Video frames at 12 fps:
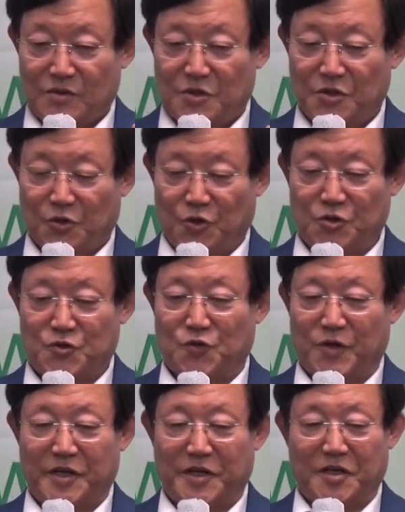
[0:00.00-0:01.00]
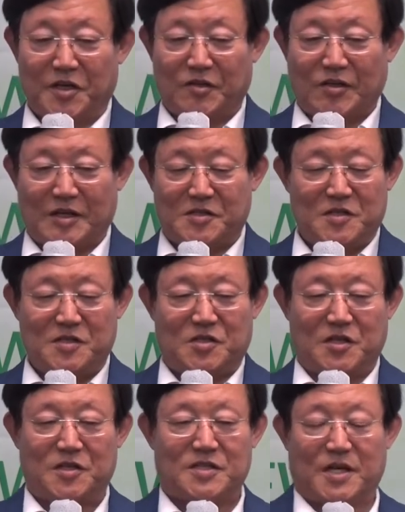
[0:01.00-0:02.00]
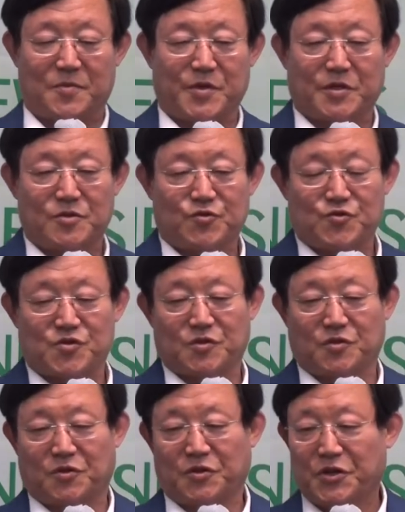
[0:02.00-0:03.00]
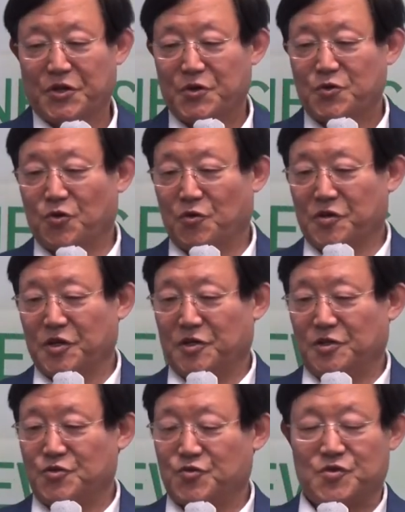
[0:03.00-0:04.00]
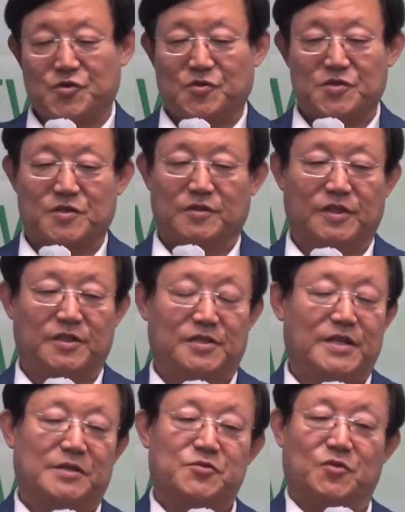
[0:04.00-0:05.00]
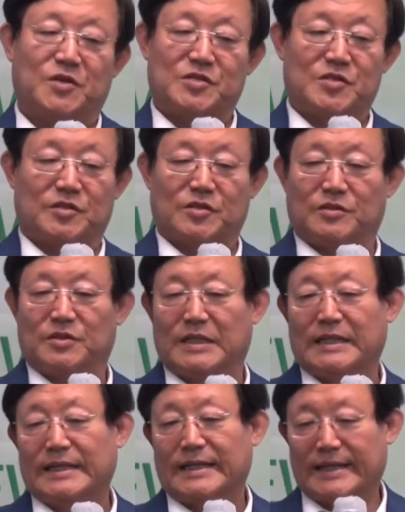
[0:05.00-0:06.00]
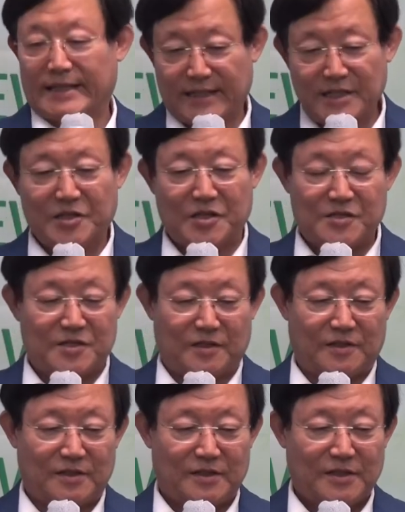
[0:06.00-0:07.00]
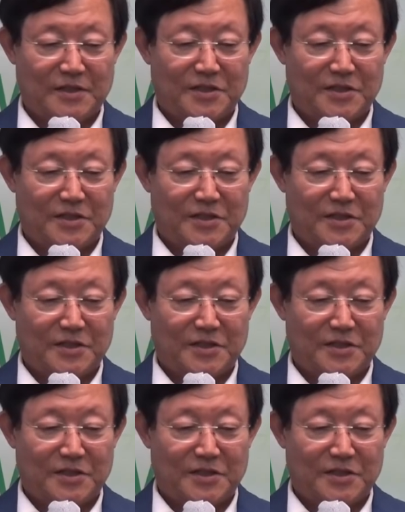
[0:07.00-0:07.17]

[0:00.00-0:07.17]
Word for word: 여호수아에게 다시 제 사명을 주시고 용기를 주시고 승리를 약속하셨던 하나님께서